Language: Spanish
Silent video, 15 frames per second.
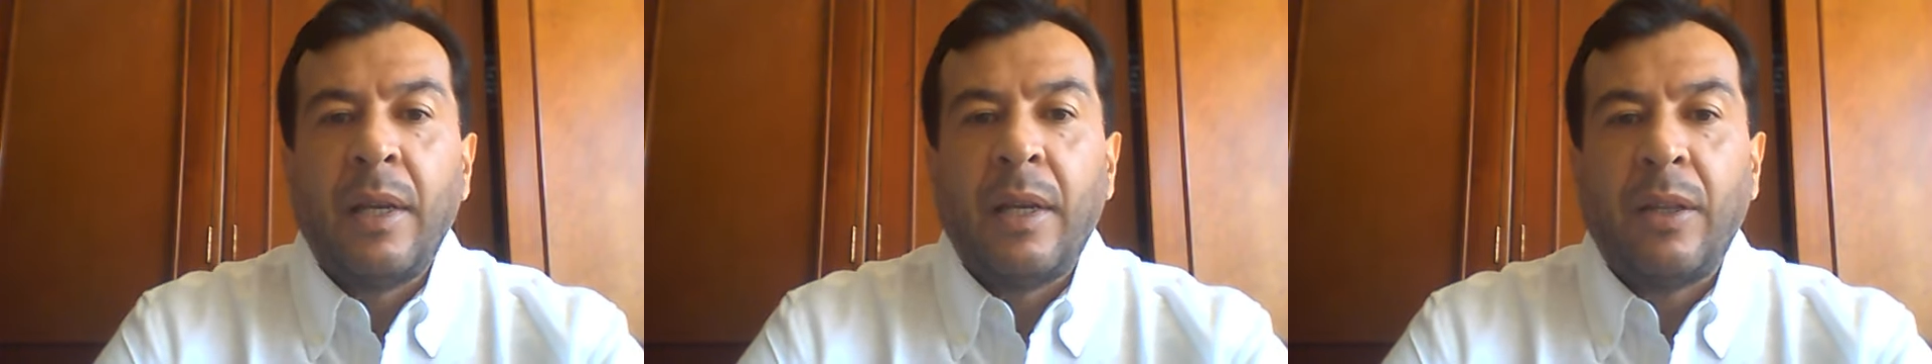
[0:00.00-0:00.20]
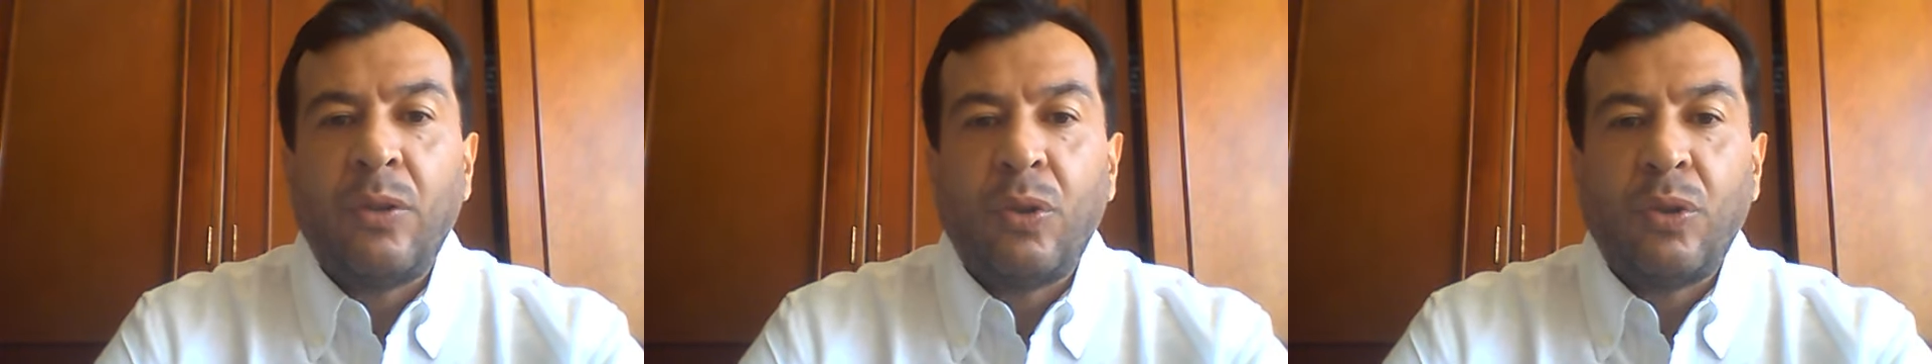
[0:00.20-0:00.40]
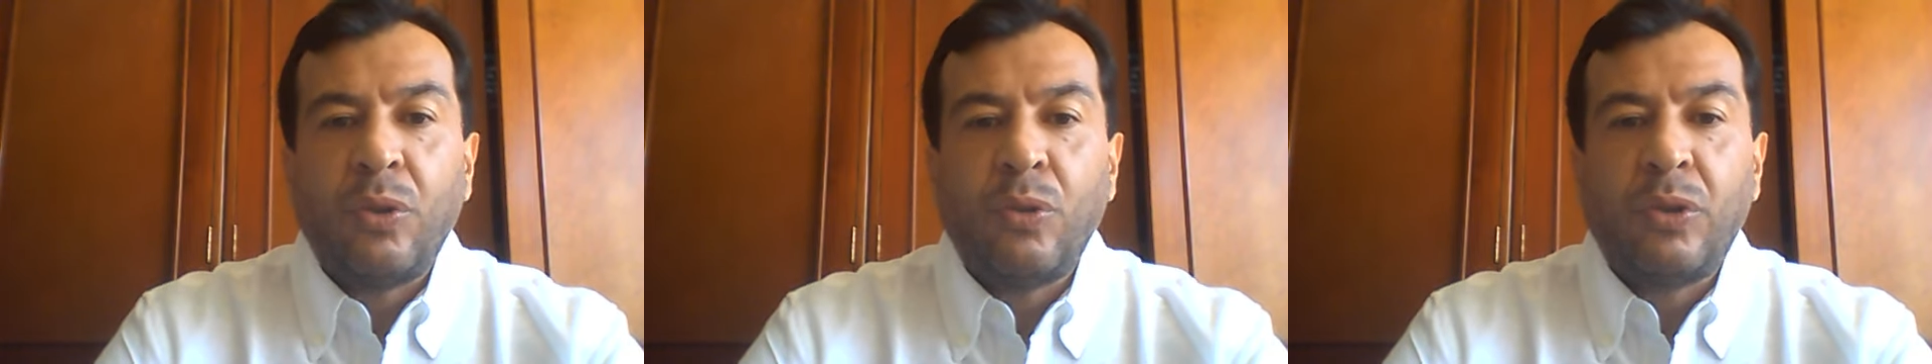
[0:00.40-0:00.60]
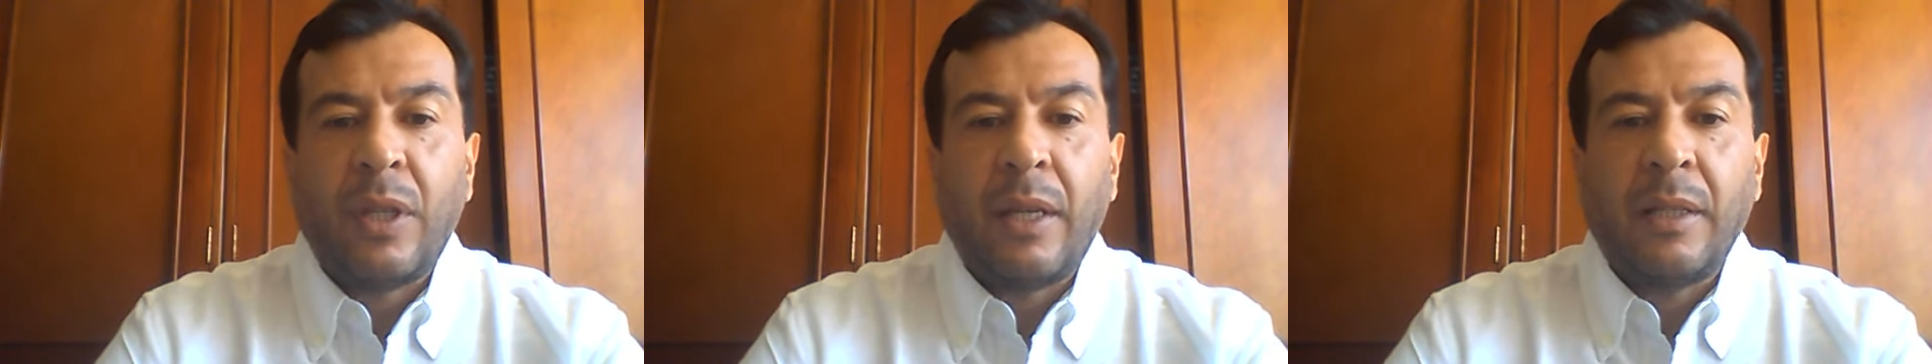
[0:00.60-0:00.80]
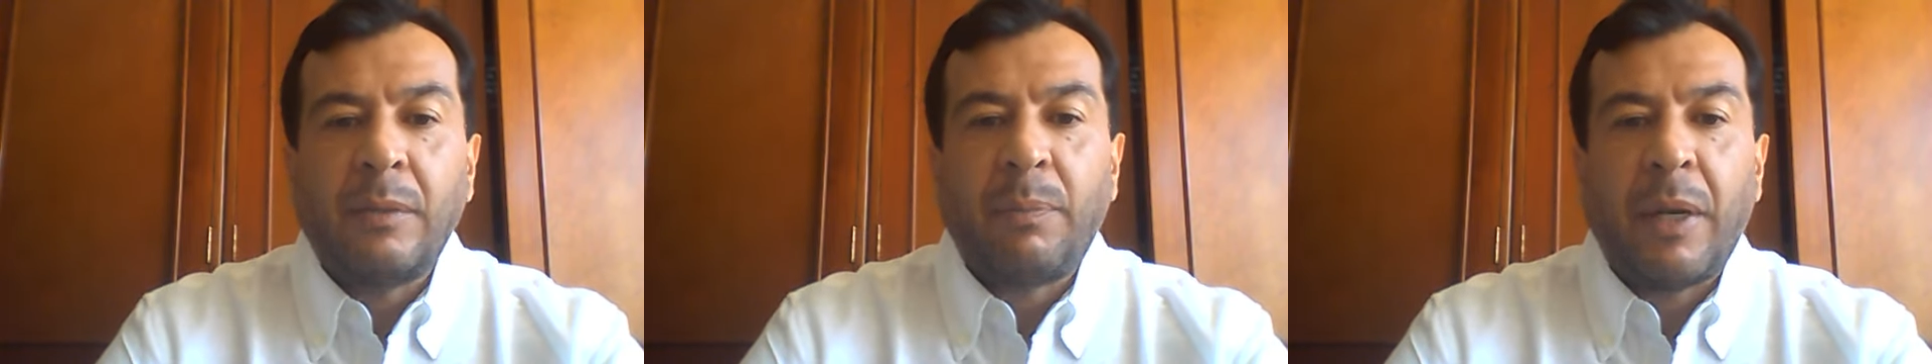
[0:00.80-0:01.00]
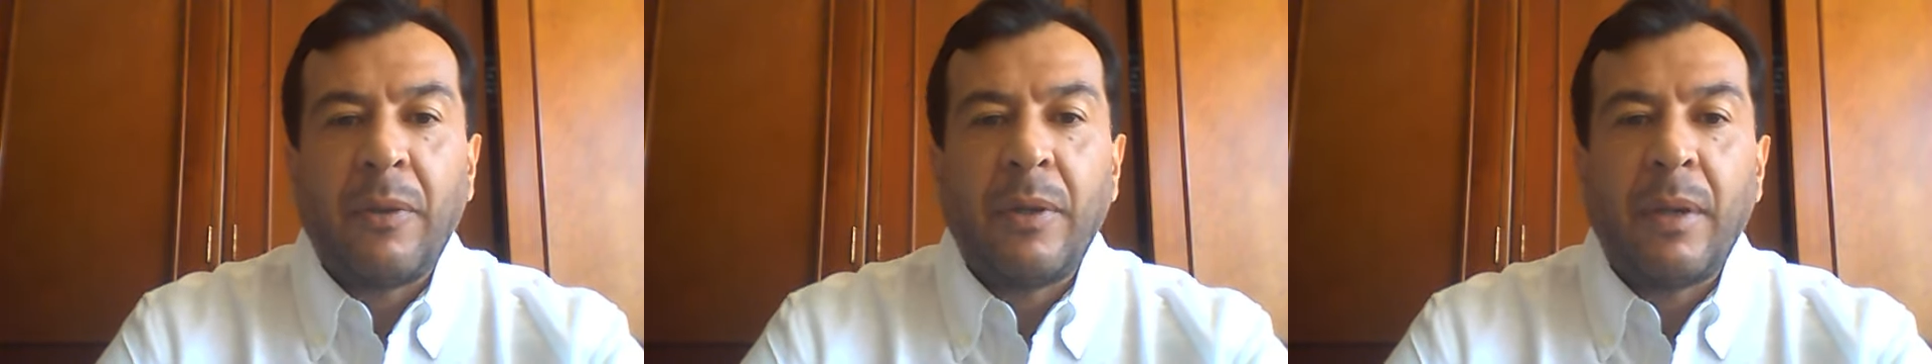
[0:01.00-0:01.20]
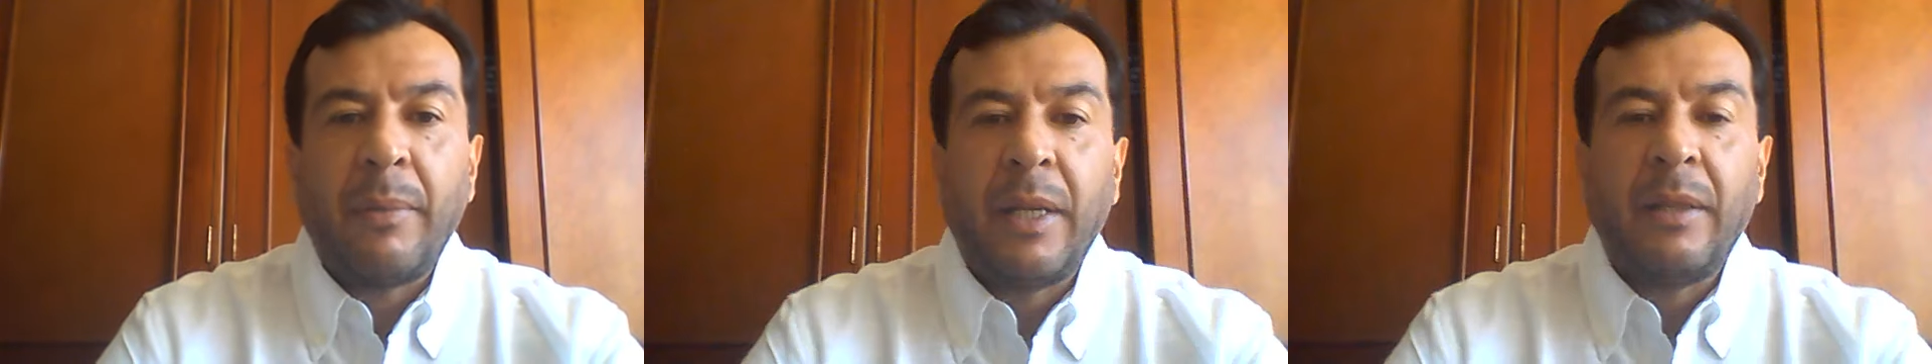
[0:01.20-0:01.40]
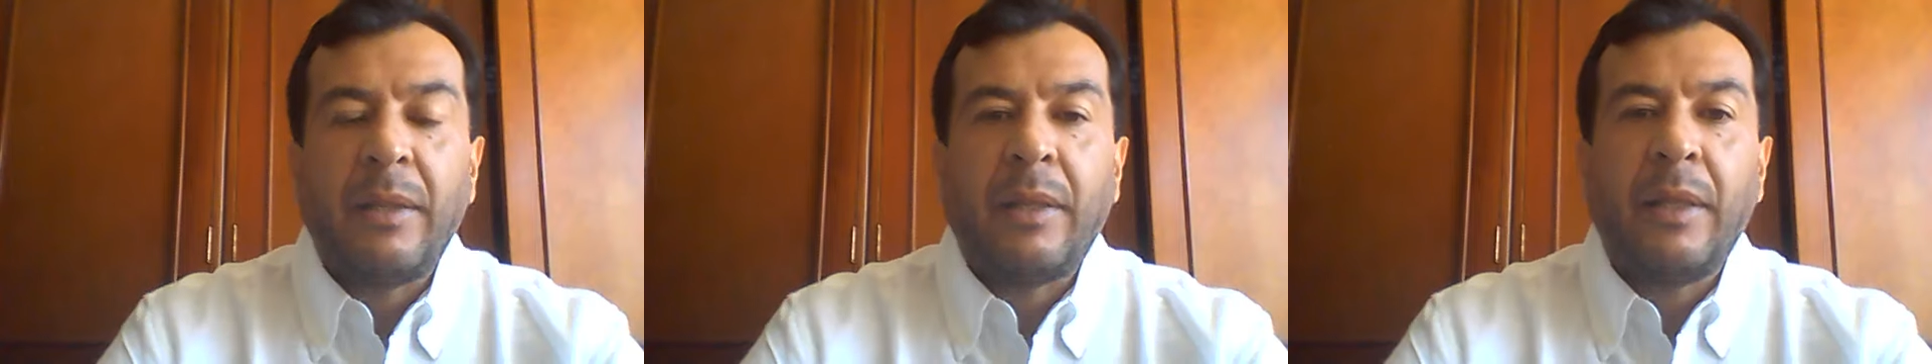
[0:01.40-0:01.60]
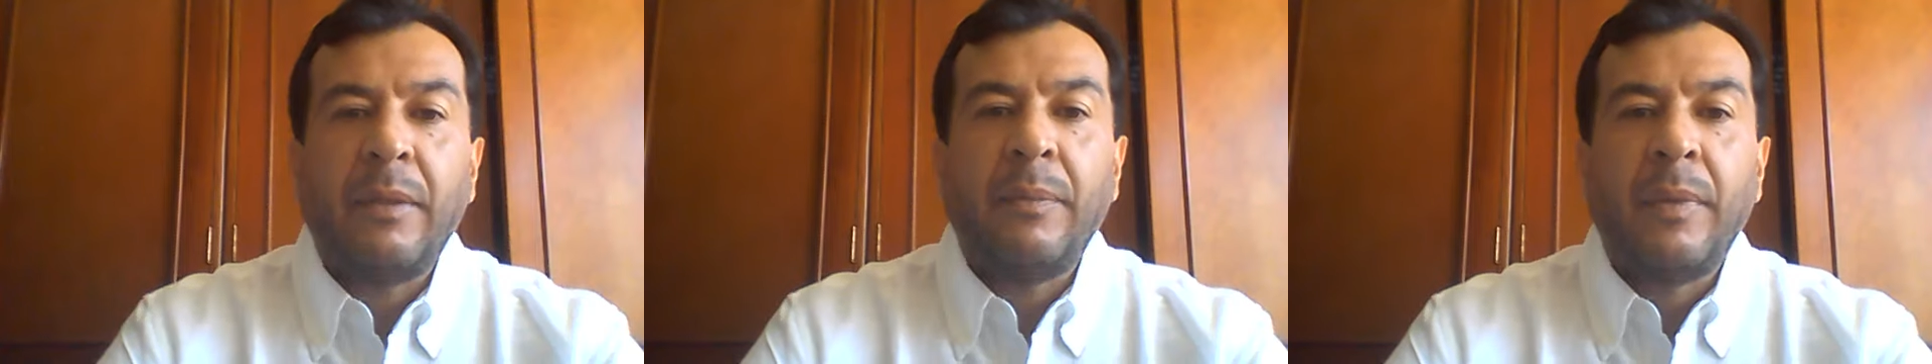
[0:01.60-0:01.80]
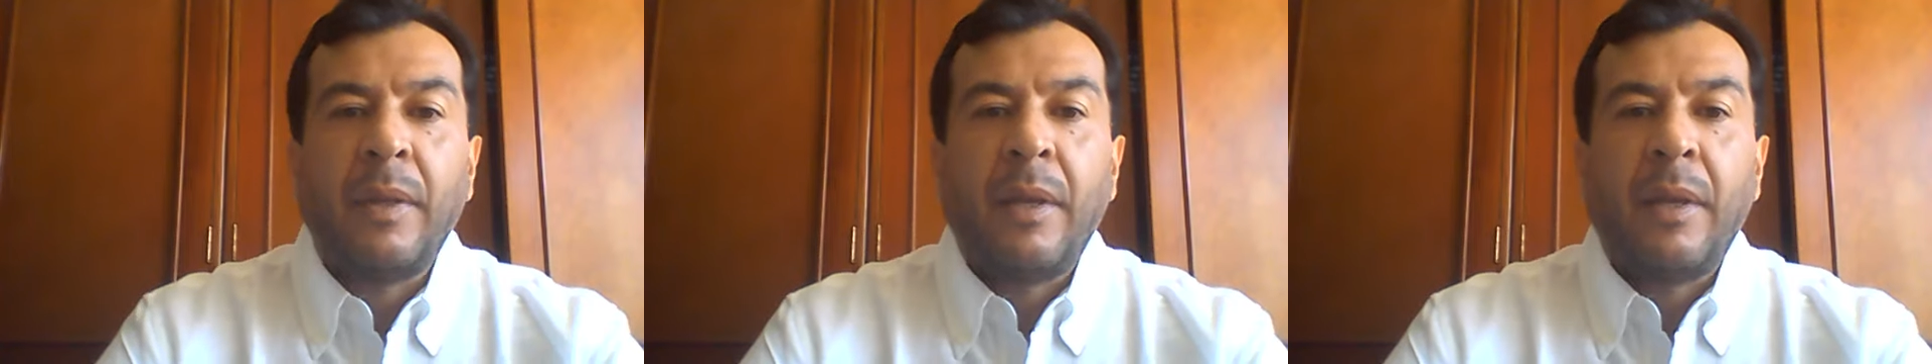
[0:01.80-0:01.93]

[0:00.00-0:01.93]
en donde ustedes previamente